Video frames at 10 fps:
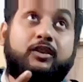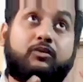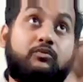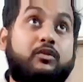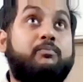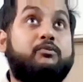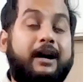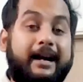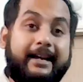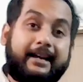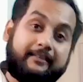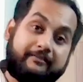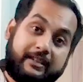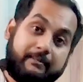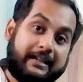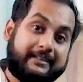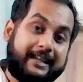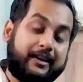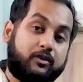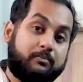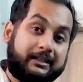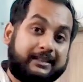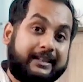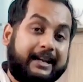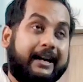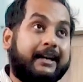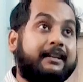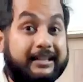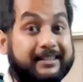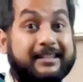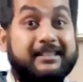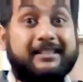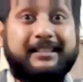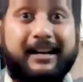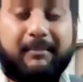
तो वो पूरा आएगा फिर मैंने सेट को बंद किया है इतने चीज़ें